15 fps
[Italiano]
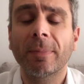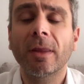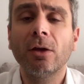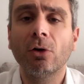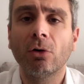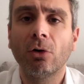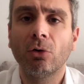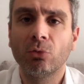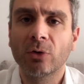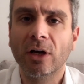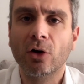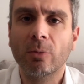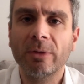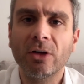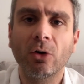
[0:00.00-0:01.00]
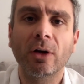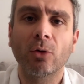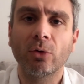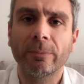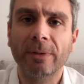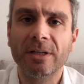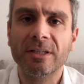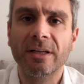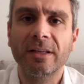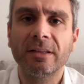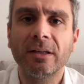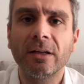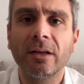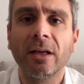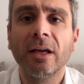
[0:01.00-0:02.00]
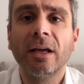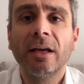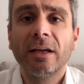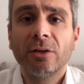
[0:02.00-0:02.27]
Io ho un caro amico che ha un'impresa edile,